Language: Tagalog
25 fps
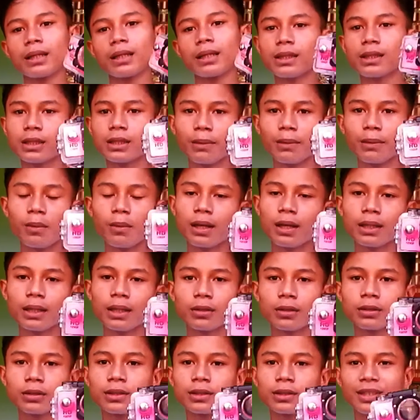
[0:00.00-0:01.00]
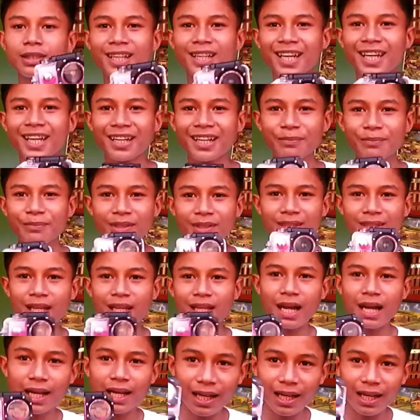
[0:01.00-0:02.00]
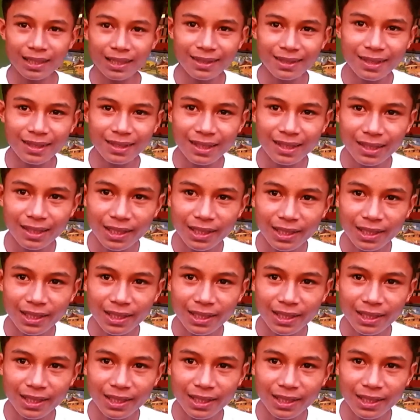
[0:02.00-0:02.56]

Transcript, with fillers: maganda siya malino siya sa ilalim ng dagat